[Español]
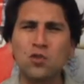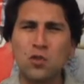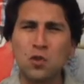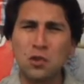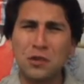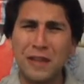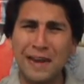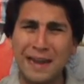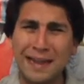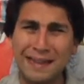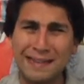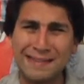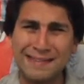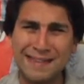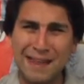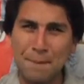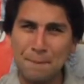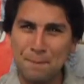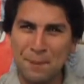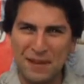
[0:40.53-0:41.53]
Su traje
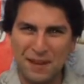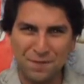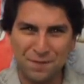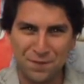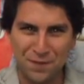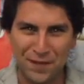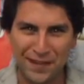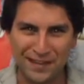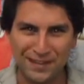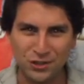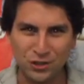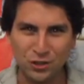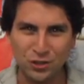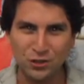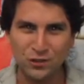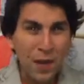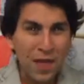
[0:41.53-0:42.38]
está perfecto.